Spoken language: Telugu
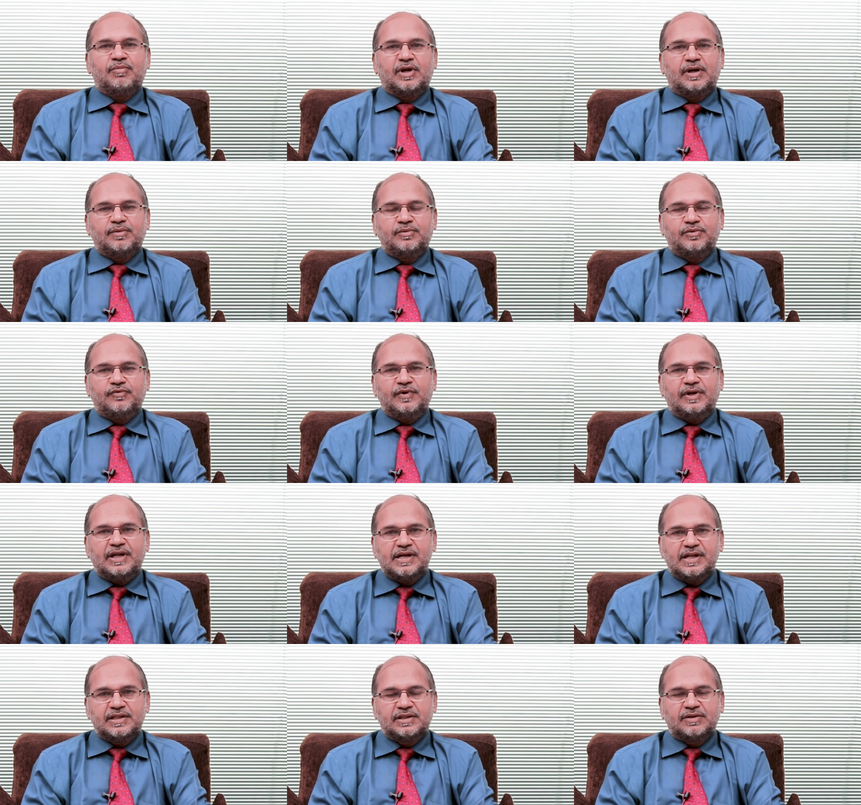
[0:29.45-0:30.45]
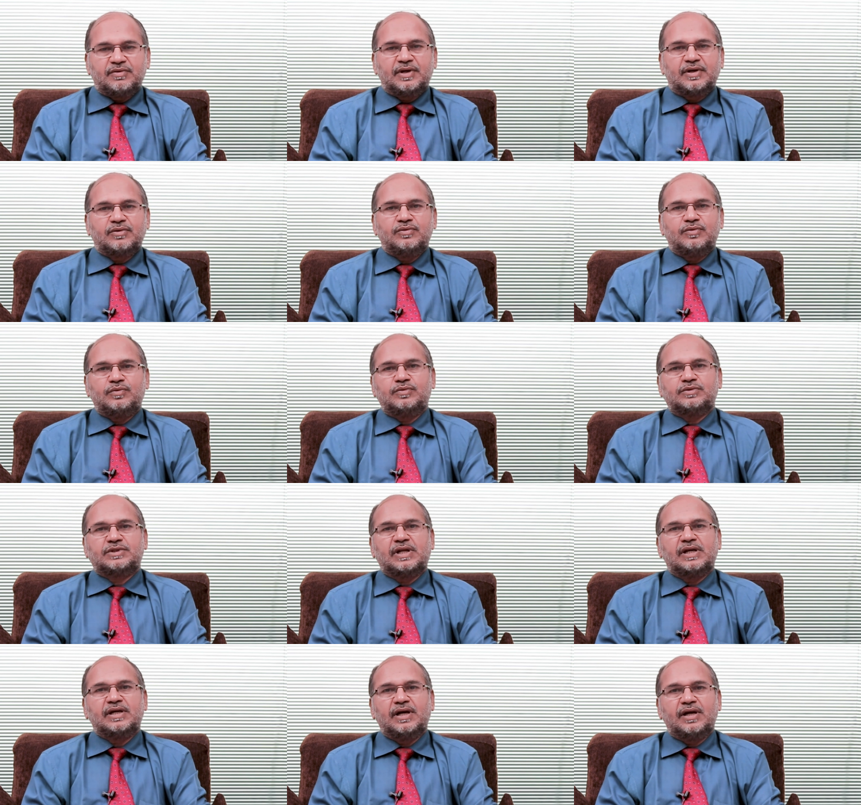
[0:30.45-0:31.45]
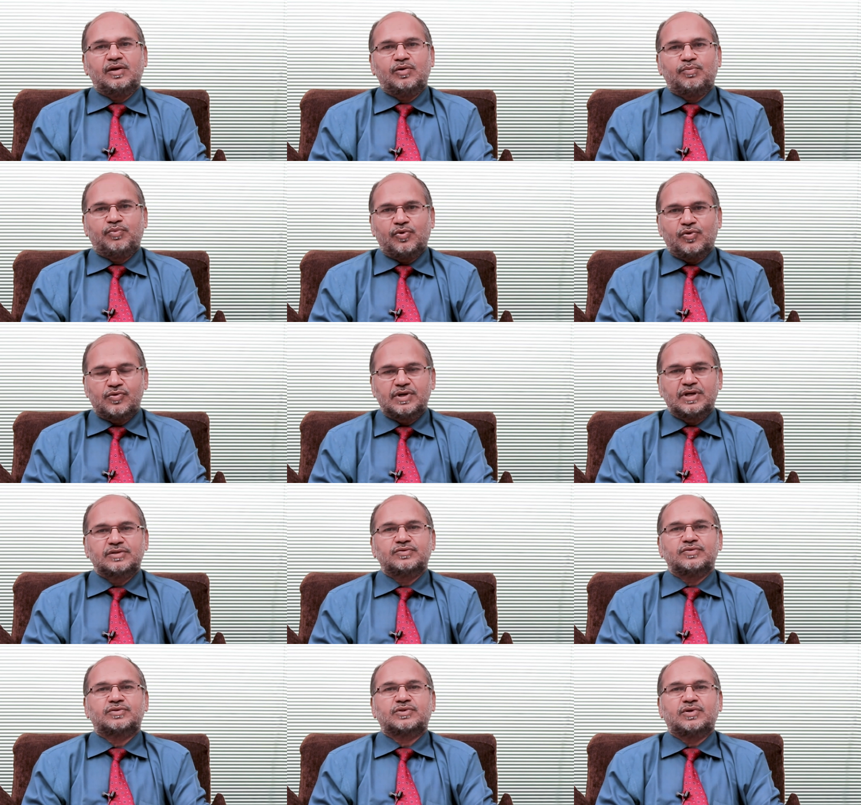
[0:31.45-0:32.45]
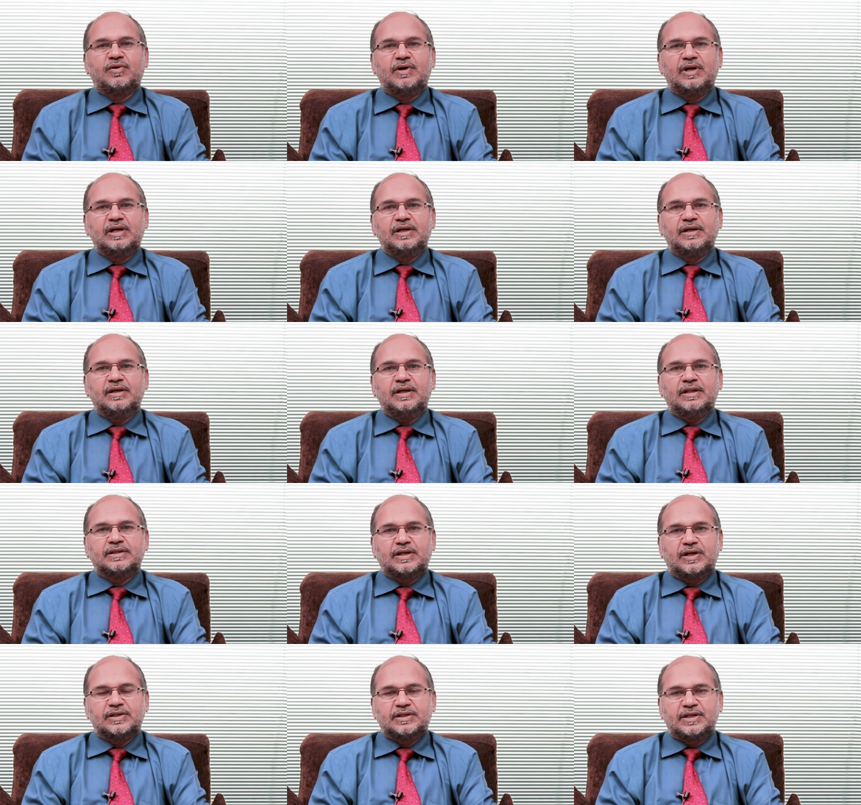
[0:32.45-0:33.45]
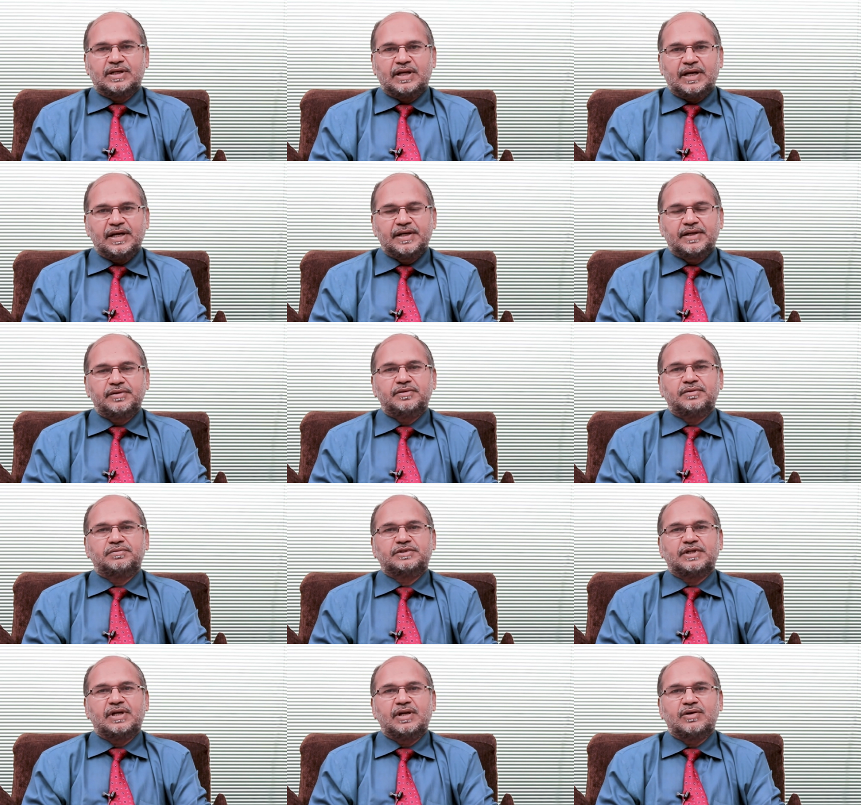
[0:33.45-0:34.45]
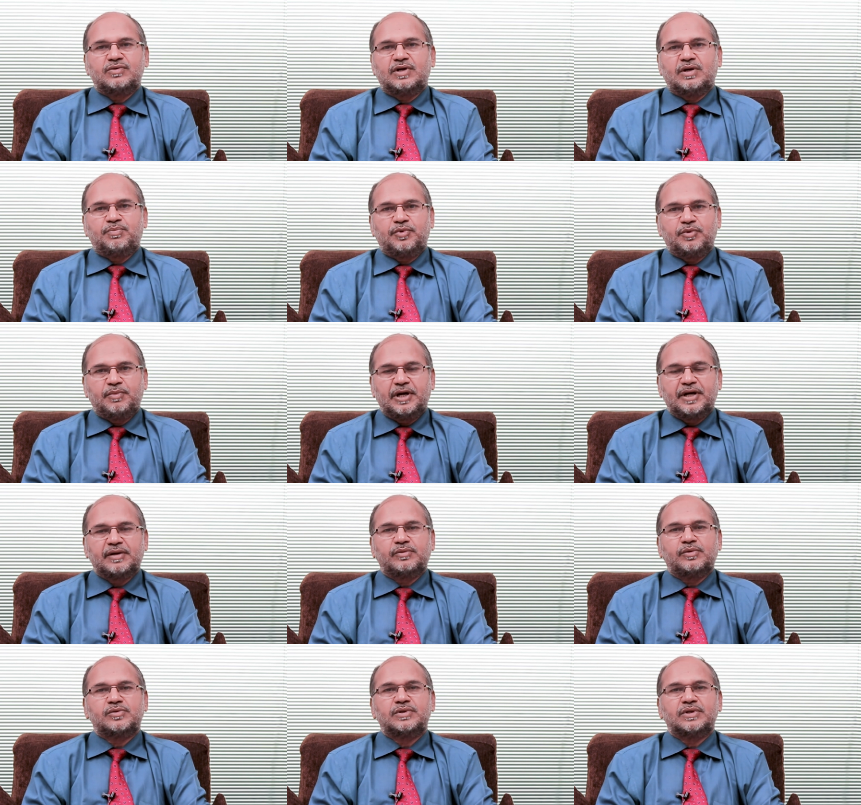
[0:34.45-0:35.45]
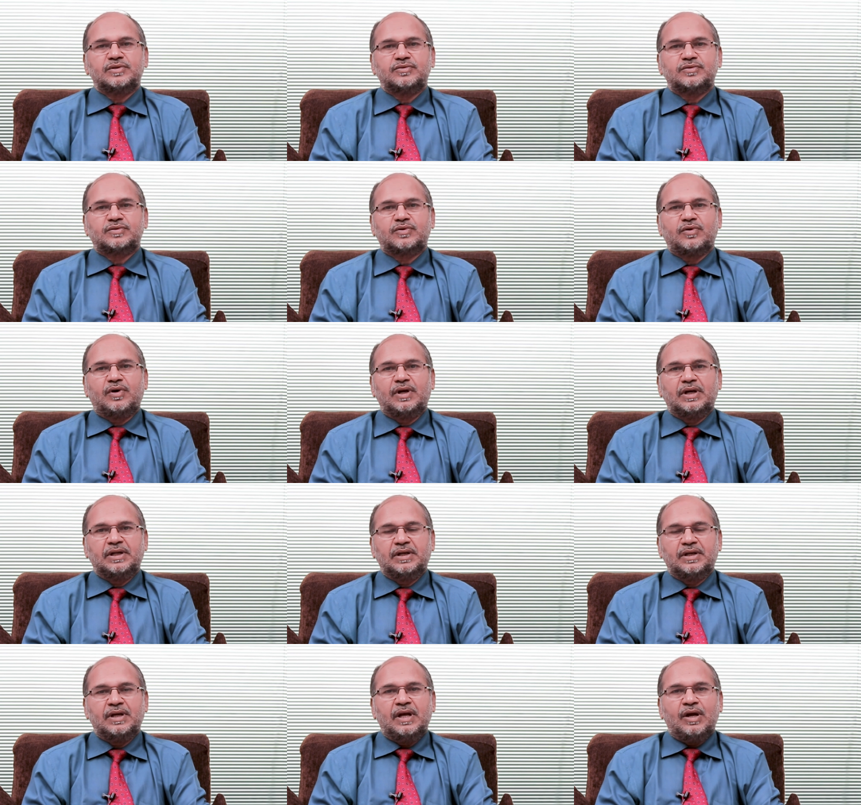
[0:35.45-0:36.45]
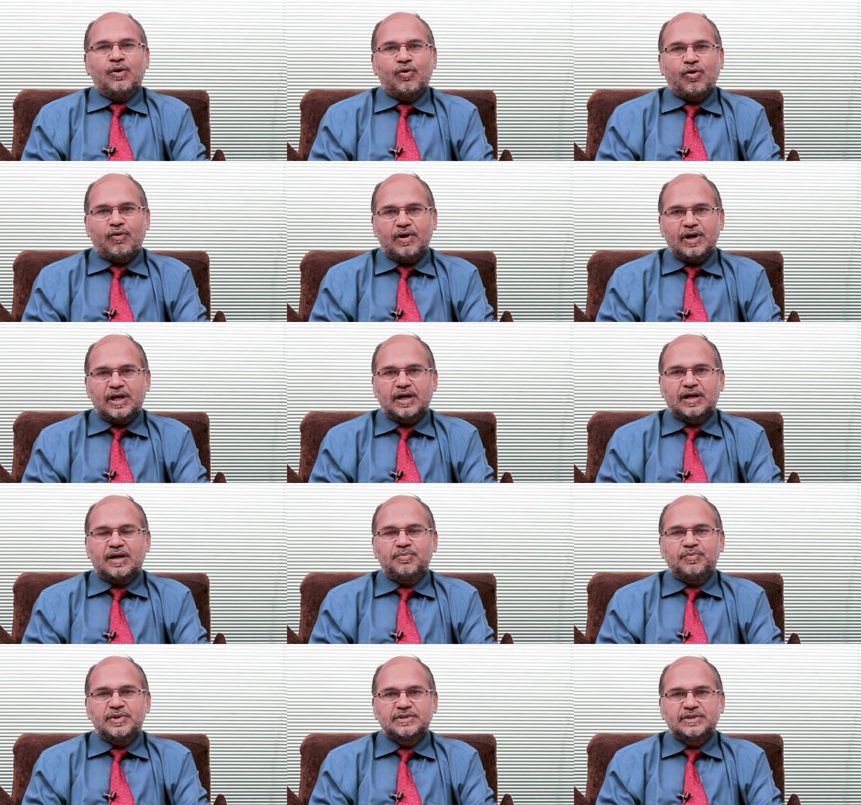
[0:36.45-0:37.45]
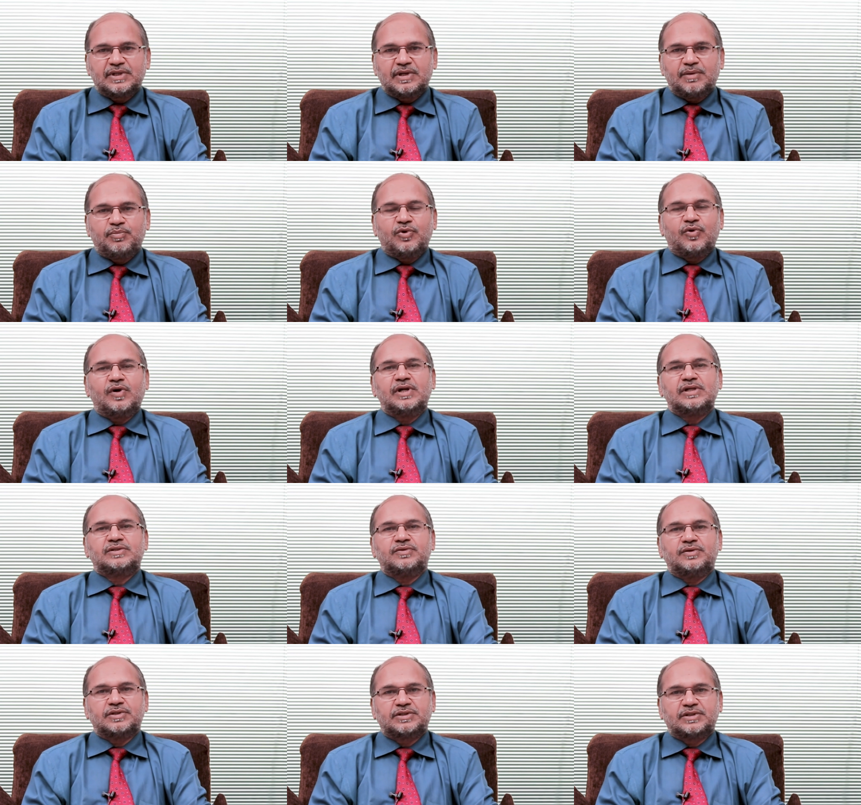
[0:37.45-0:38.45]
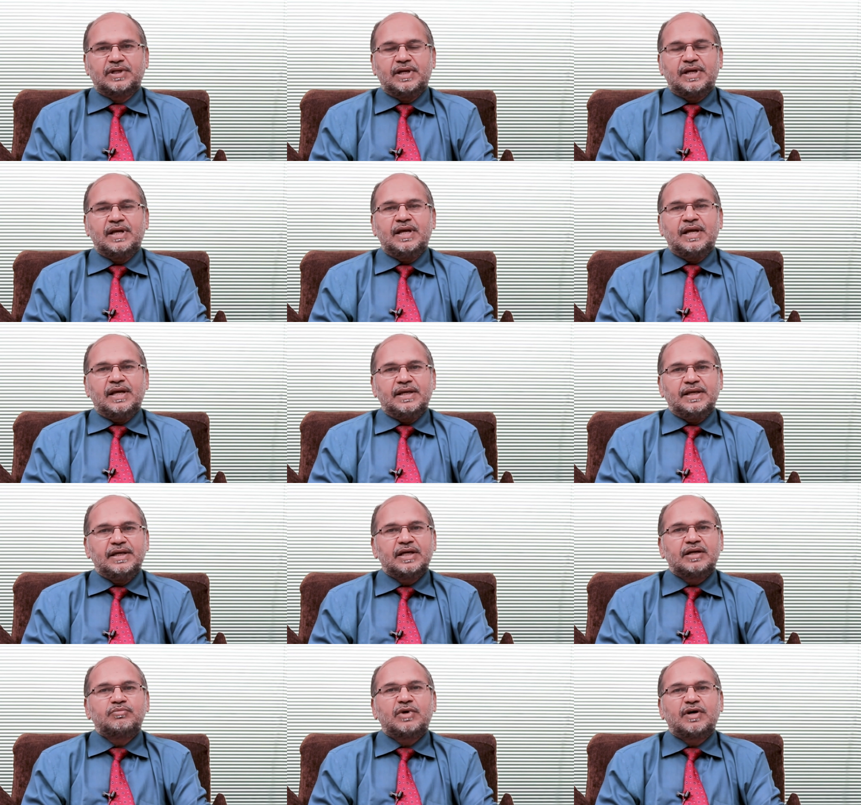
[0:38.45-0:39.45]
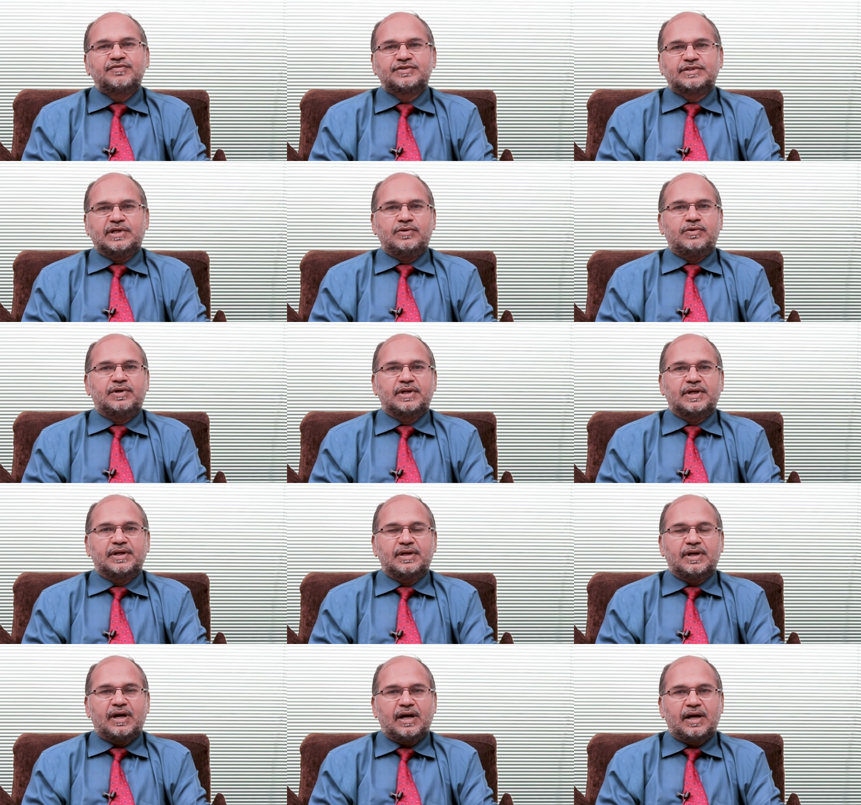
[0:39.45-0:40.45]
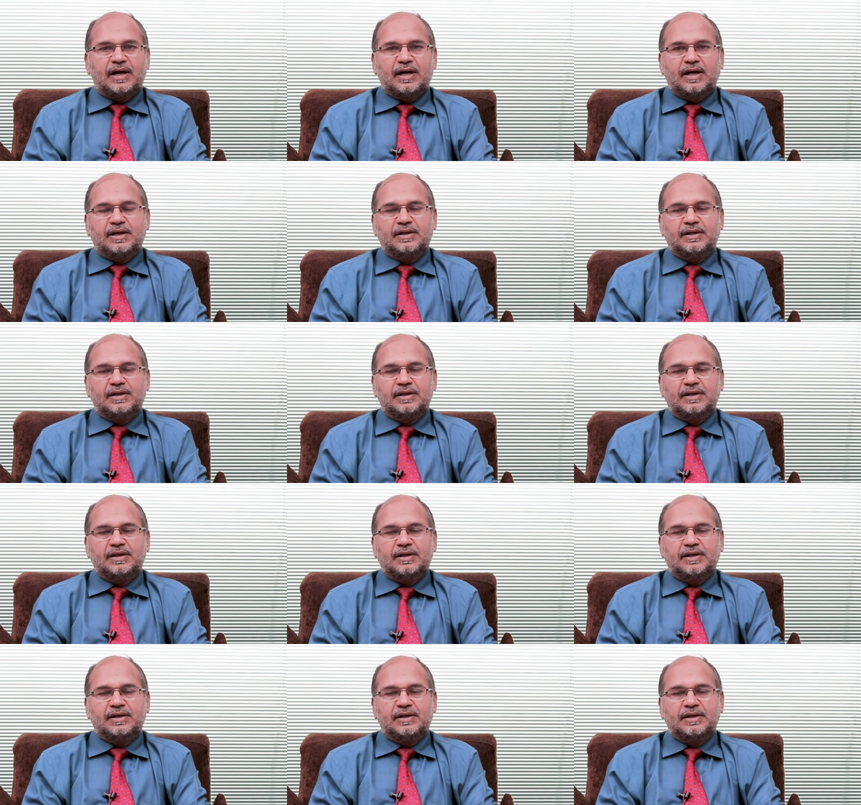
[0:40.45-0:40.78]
మనము వీలైనంత వరకు చలిగాల్లో పోకుండా చూసుకోవాలి తర్వాత నైట్ చల్లగా ఉన్నప్పుడు బయట పోకుండా చూసుకోవాలి ఒకవేళ కంపల్సరీగా పోవాల్సి వస్తే ఇయర్ మఫ్స్ అని ఉంటాయి ఆ